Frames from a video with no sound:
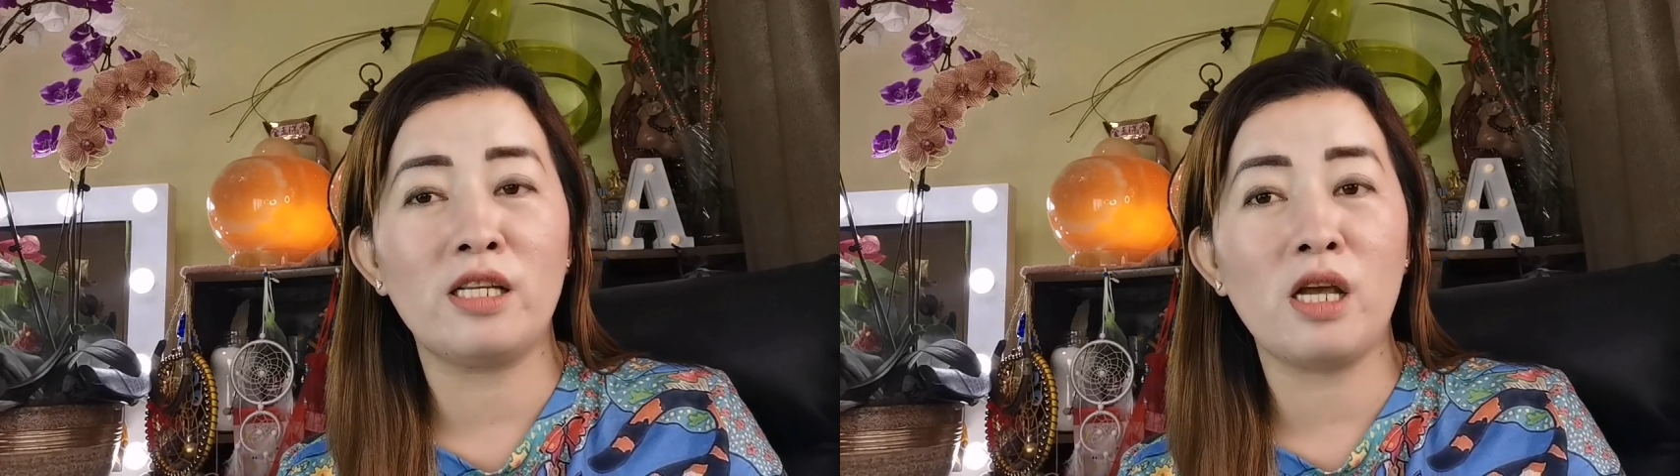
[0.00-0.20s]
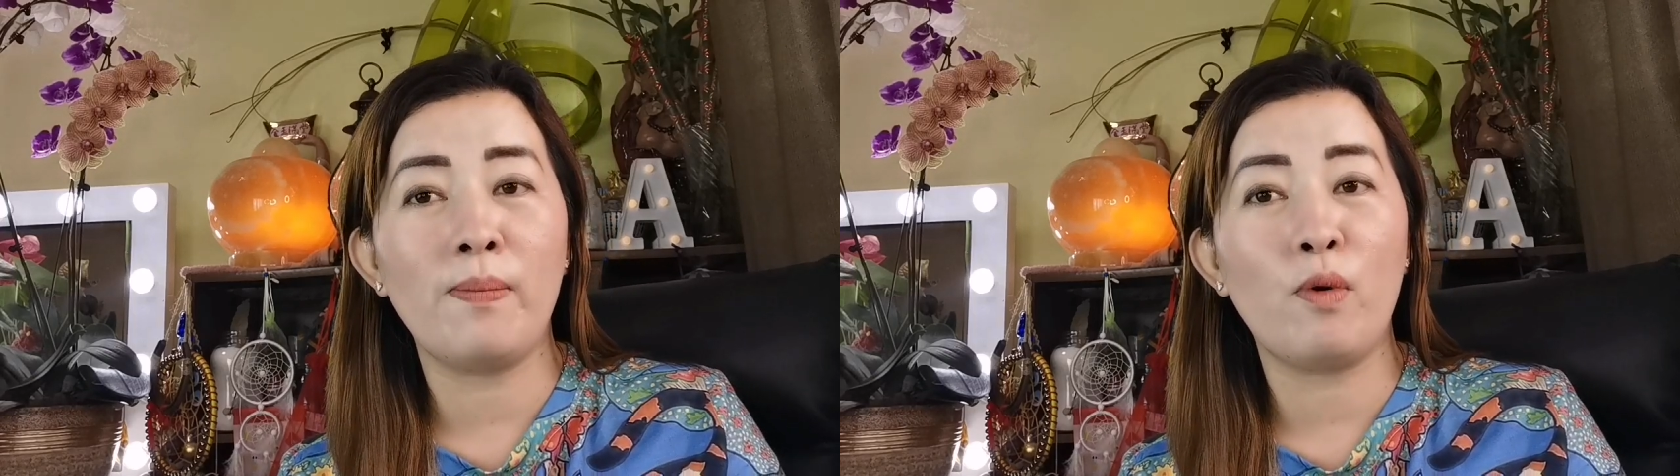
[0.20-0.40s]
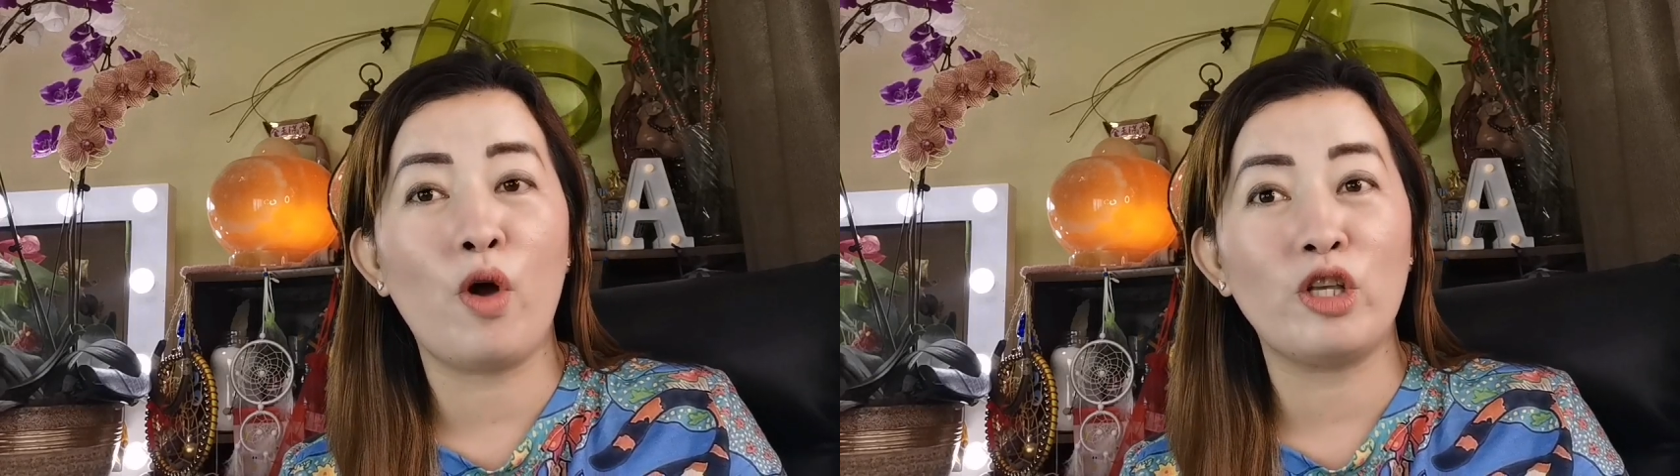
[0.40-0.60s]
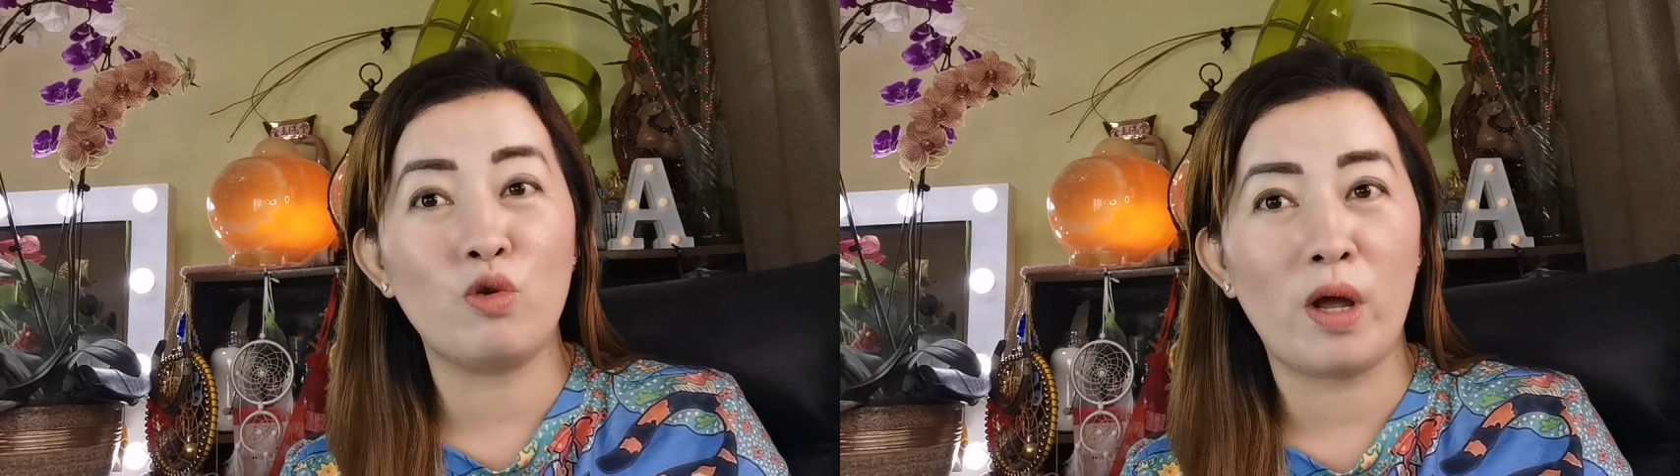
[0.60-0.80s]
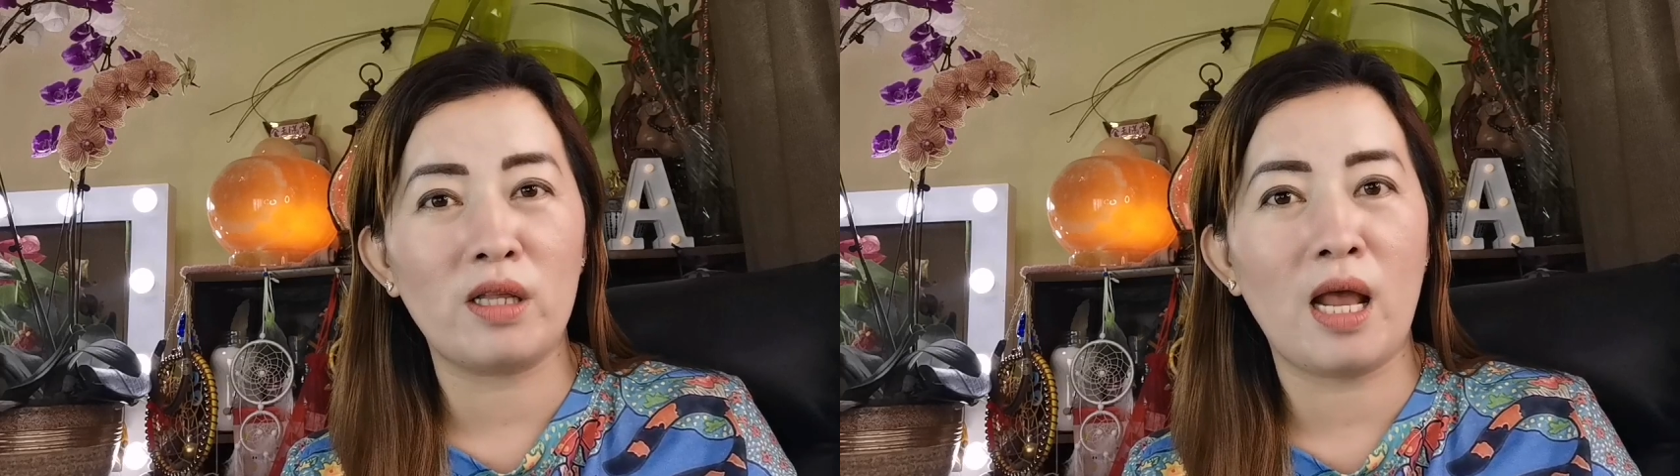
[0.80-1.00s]
at yan po ay
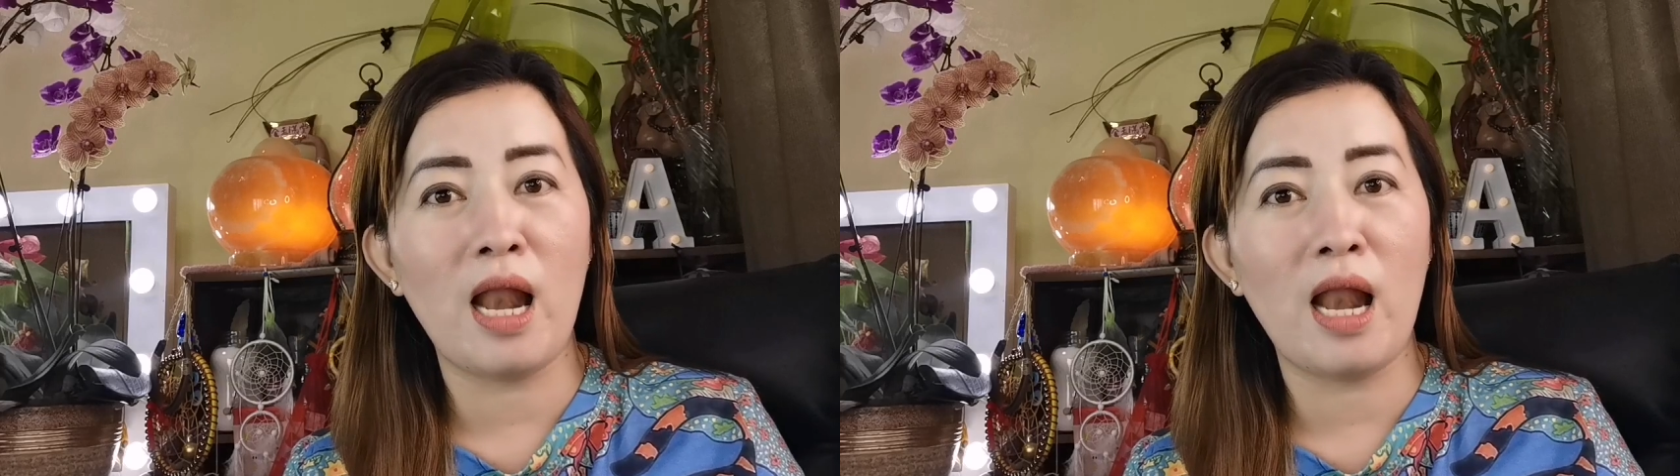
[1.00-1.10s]
swerte,